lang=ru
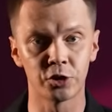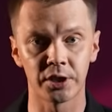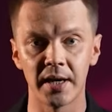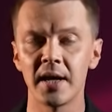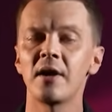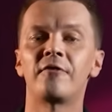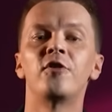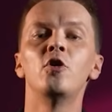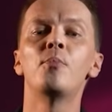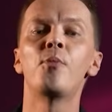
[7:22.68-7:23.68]
что в
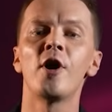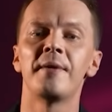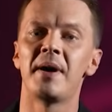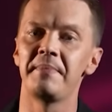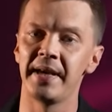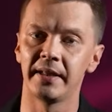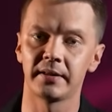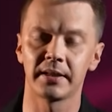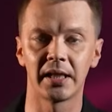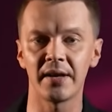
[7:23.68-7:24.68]
любой момент
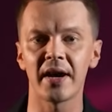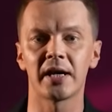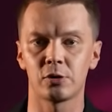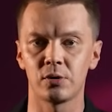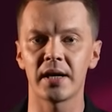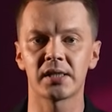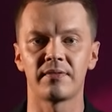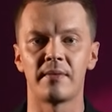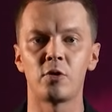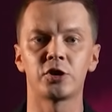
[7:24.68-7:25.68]
глава
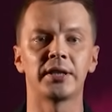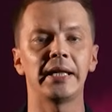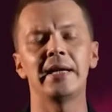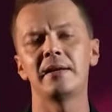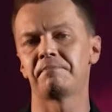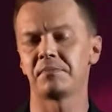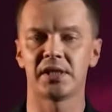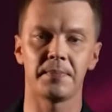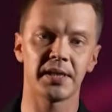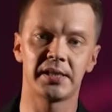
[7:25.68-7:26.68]
государства может или
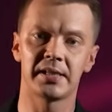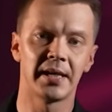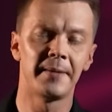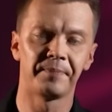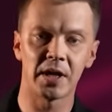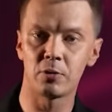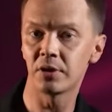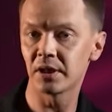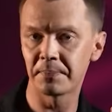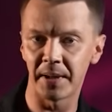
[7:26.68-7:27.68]
запросить
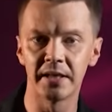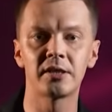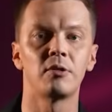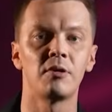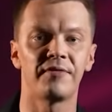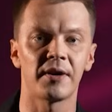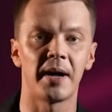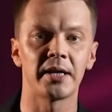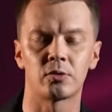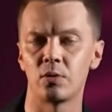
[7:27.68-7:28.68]
какую-то дополнительную
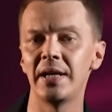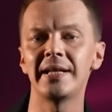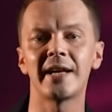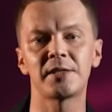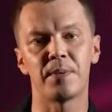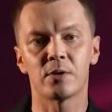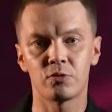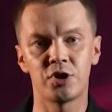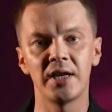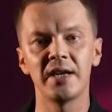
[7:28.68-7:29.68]
информацию, или дать
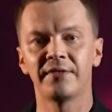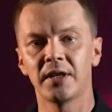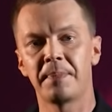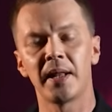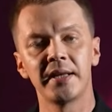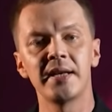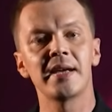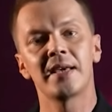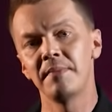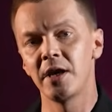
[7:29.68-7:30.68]
поручение в
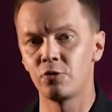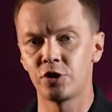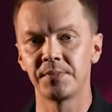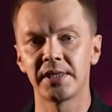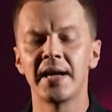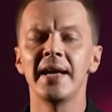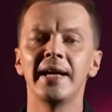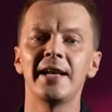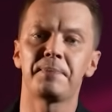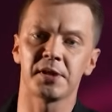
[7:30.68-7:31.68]
дополнение к имеющимся,
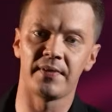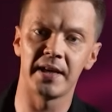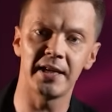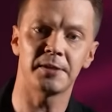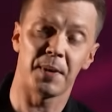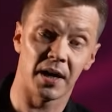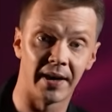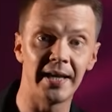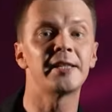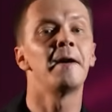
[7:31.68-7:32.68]
или позвонить,
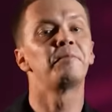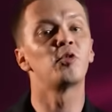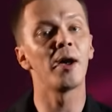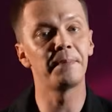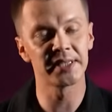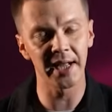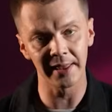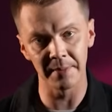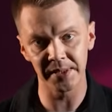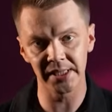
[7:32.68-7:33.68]
похвалить, но
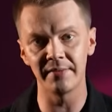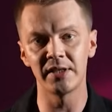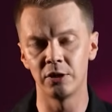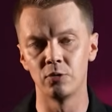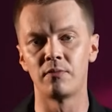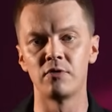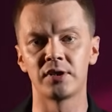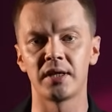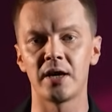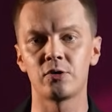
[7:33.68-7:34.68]
обязательно поставить и новую
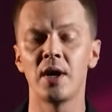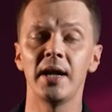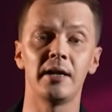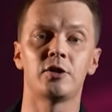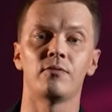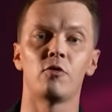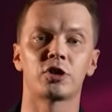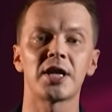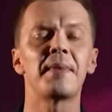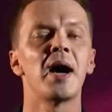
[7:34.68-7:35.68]
задачу, или чего
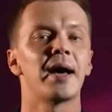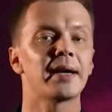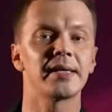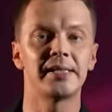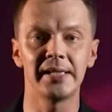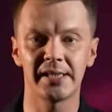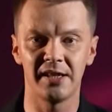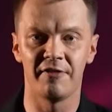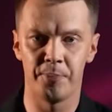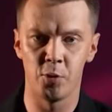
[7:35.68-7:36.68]
уж там,
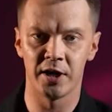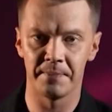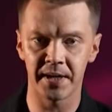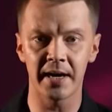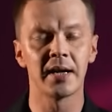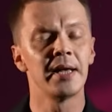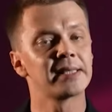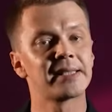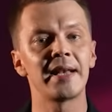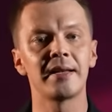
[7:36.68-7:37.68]
разнести в пух и прах
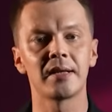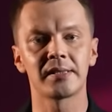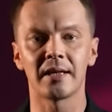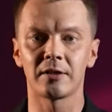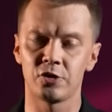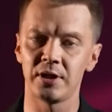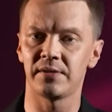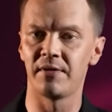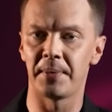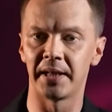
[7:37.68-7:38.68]
за
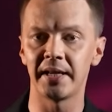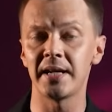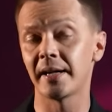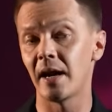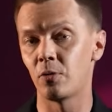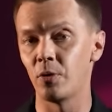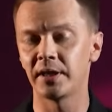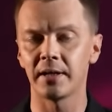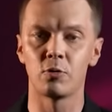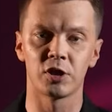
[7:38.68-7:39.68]
недостаточность выполнения
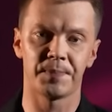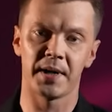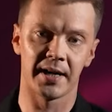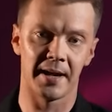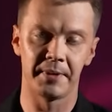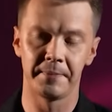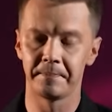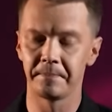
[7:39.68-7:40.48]
какой-то госпрограммы.